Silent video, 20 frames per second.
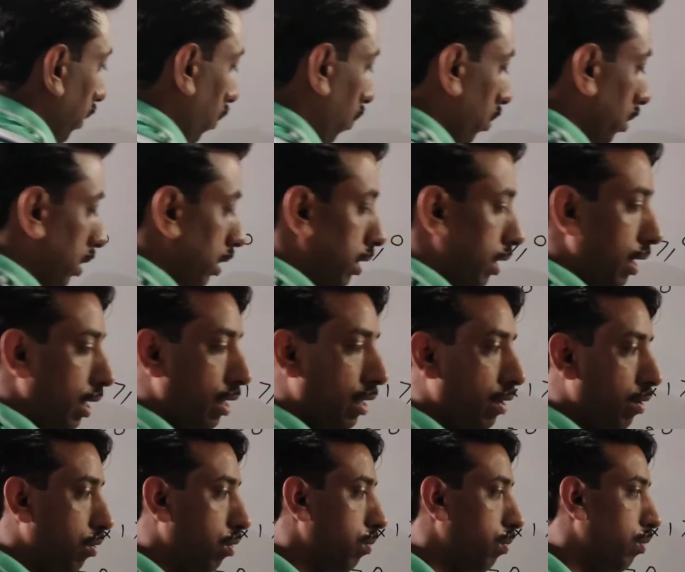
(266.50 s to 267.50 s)
हो सकता है
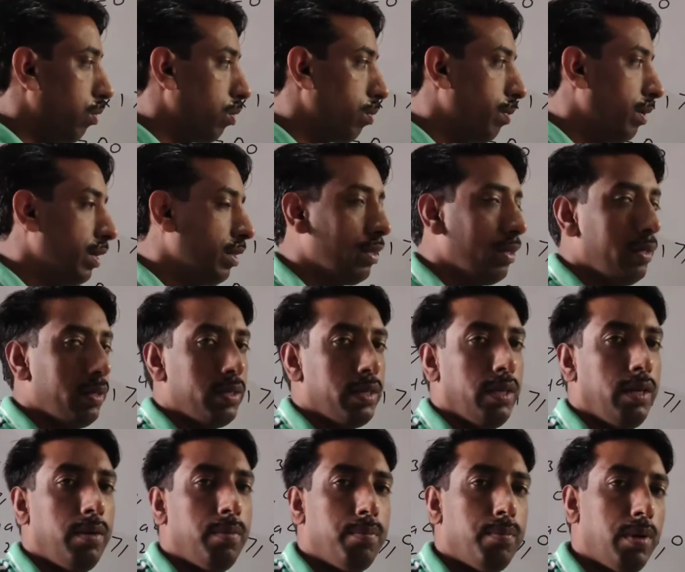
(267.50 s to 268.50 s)
और फोर बाई थ्री
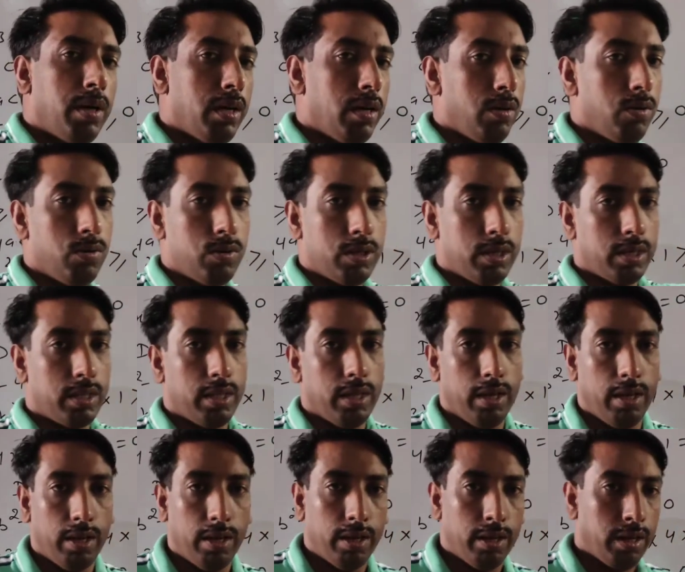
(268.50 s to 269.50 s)
से बड़ा हो सकता
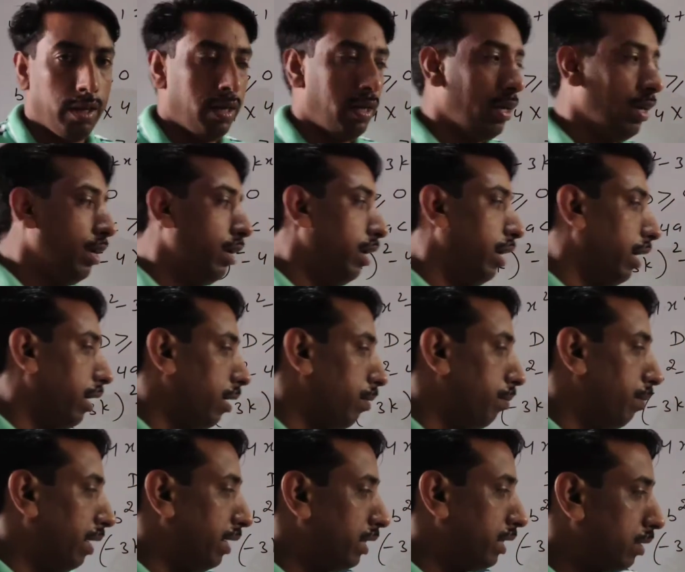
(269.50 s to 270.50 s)
है अगर
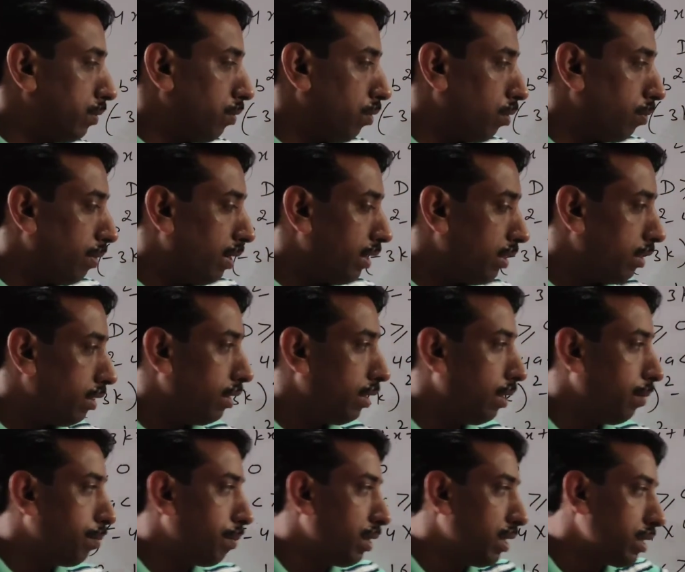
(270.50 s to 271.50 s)
माइनस फोर बाई थ्री
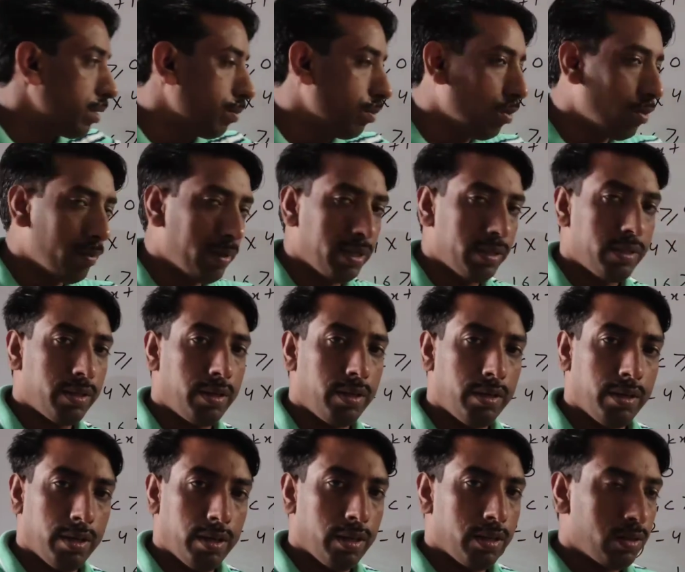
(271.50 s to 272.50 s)
या प्लस फोर बाई थ्री
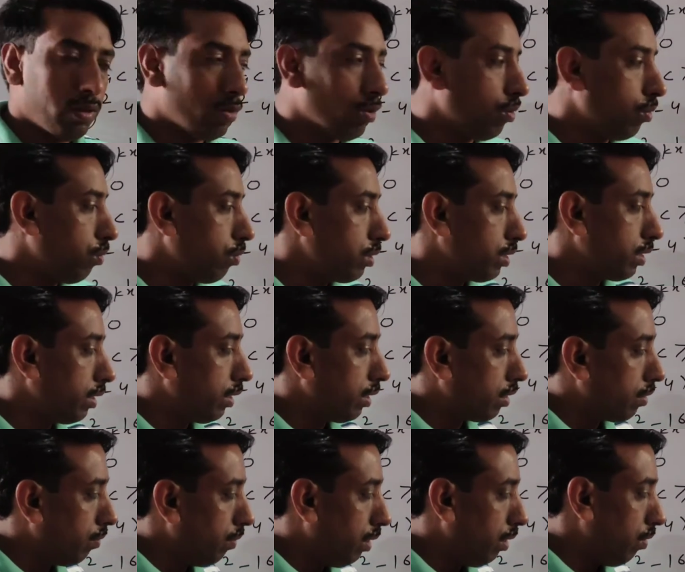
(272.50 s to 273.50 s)
है तो रूट्स
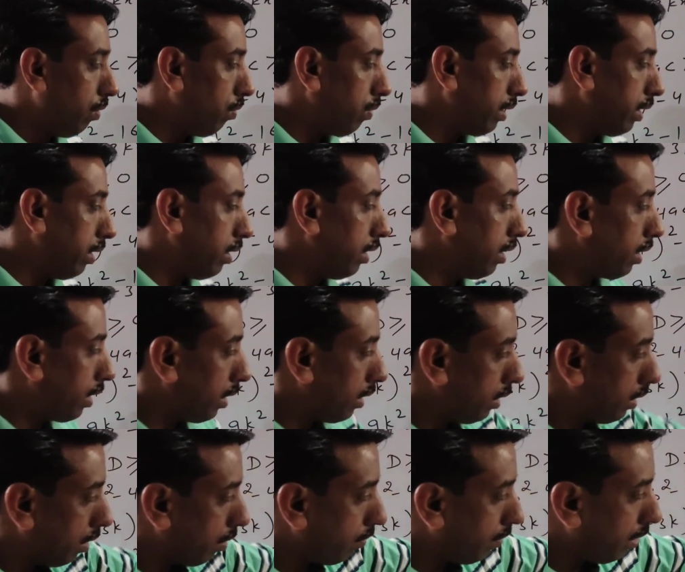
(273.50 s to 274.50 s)
इक्वल होंगे अगर
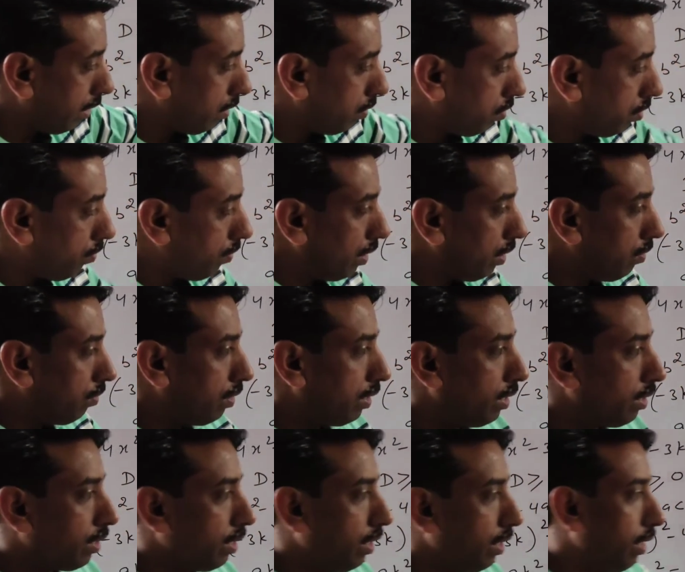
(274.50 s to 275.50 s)
इधर वाली कोई वैल्यू
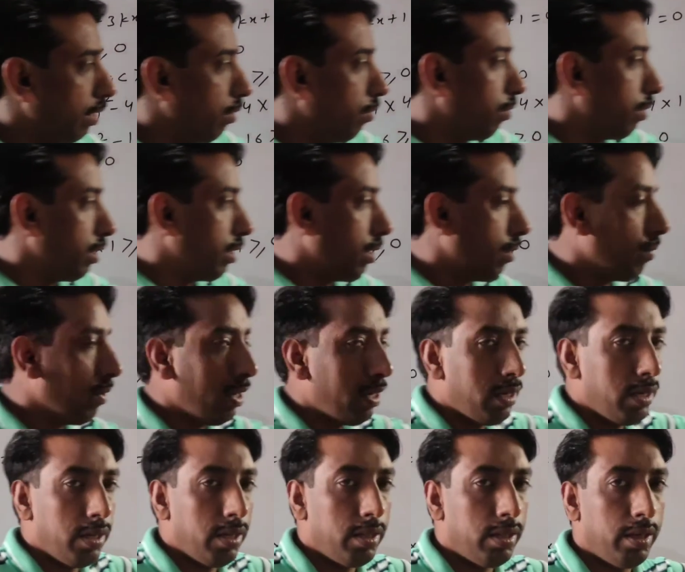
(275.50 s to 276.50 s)
लेते हैं और इधर वाली
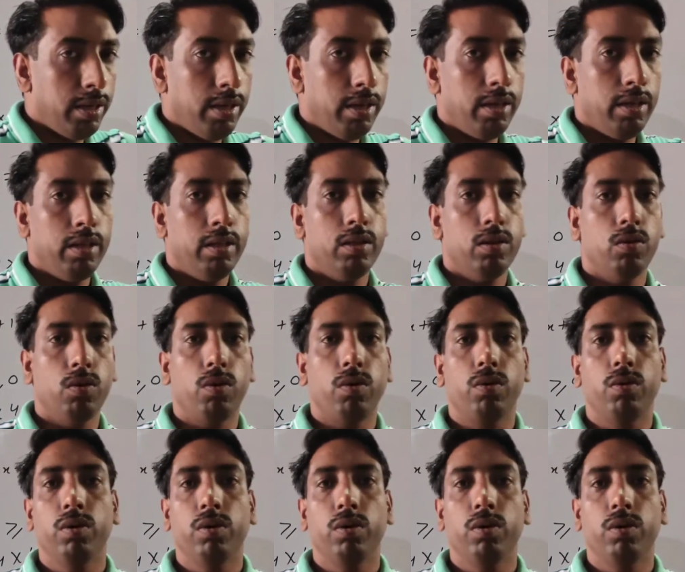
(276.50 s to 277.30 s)
लेते हैं तो